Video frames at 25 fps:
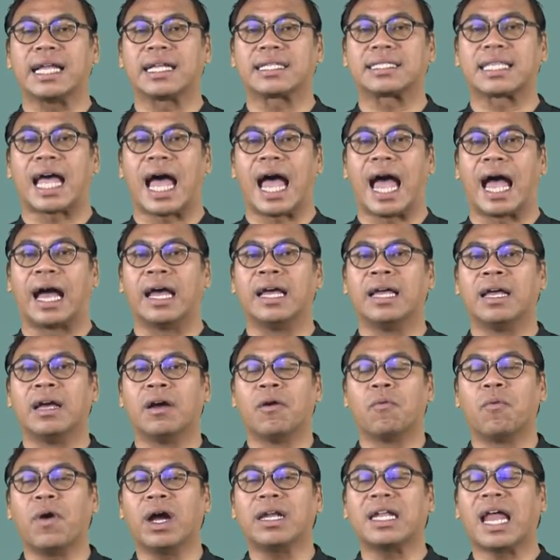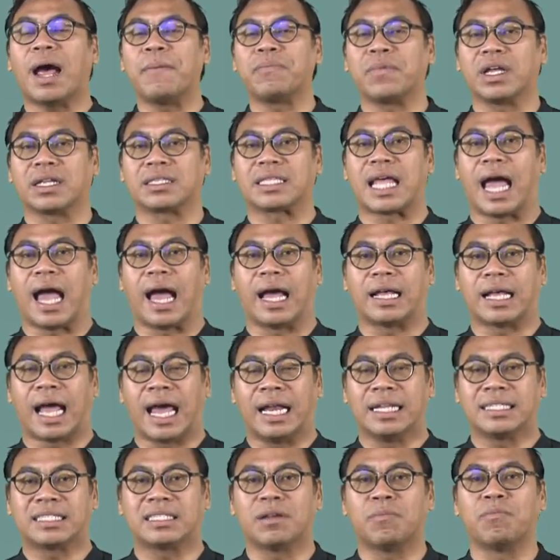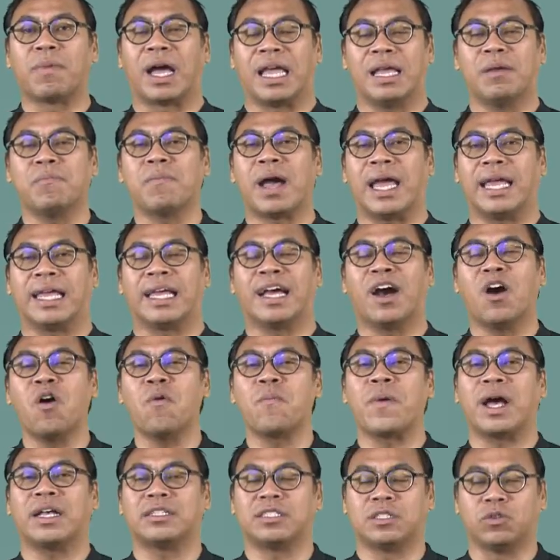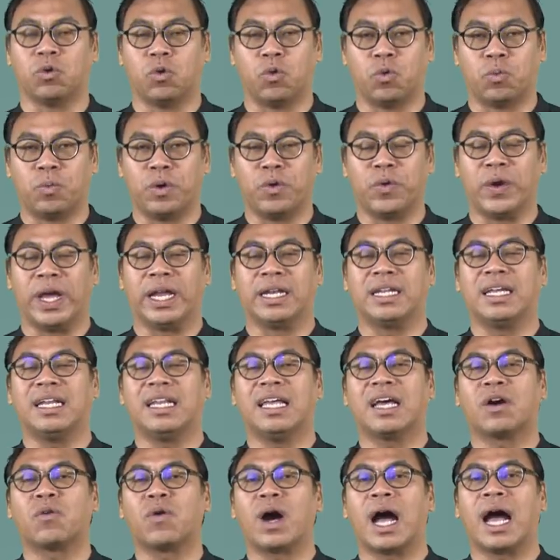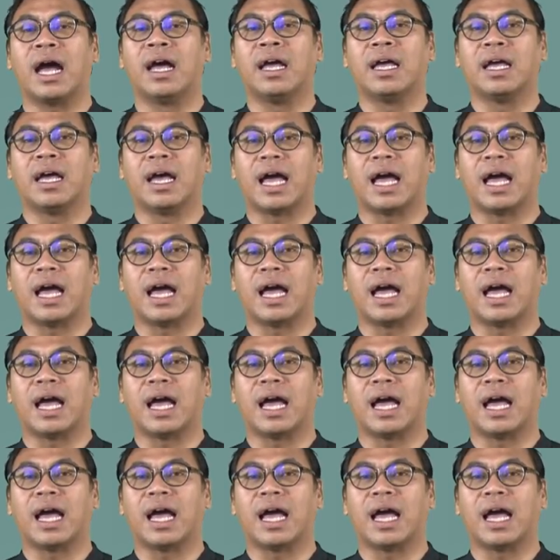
ต่างๆวัฒนธรรมต่างๆ อันสมัยใหม่เข้ามาสู่บริเวณที่เรียกว่า